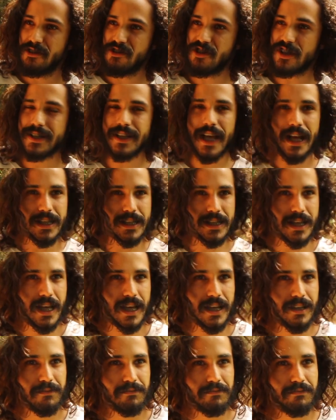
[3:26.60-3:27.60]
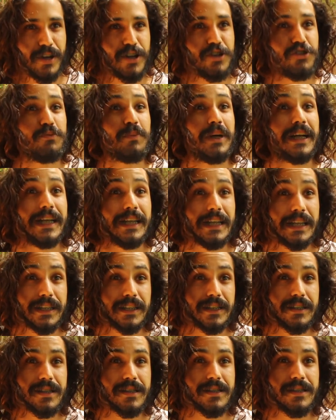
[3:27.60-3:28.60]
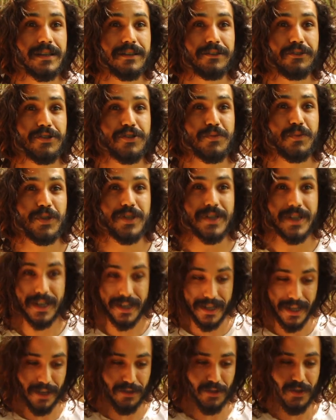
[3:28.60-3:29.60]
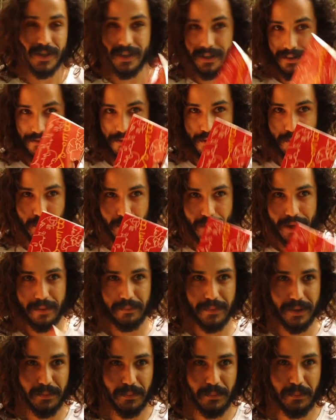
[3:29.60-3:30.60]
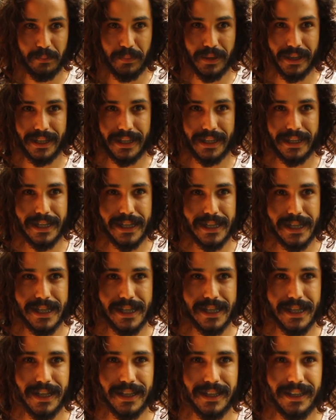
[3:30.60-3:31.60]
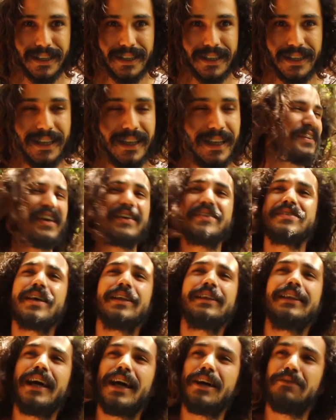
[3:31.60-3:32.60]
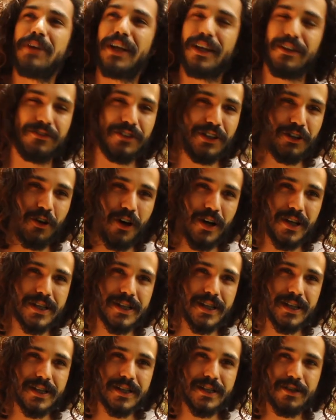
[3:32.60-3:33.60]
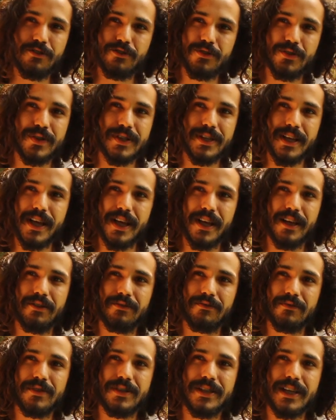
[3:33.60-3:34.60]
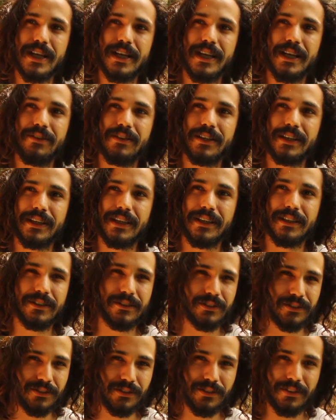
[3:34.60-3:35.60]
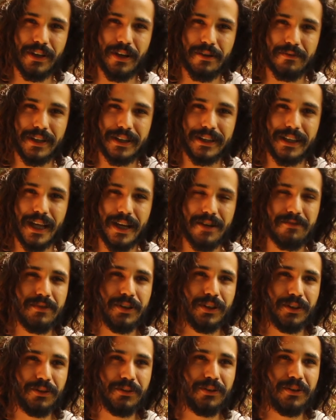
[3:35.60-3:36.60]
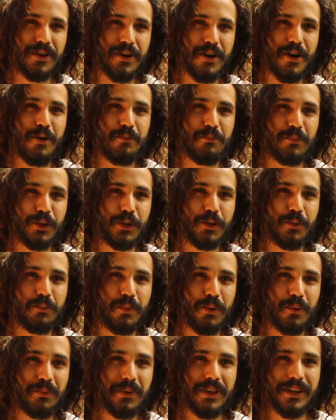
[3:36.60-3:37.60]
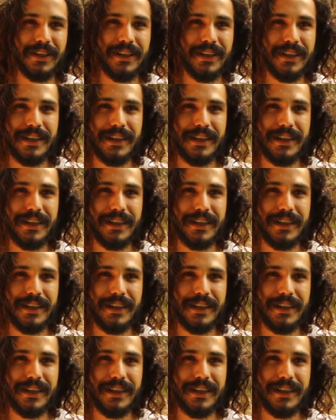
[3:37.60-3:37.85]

descasei, perdi uma criança em 2017, escrevi um poema para criança. Essa terra é maravilhosa. São José é um celeiro e tanto. É uma terra muito, muito boa.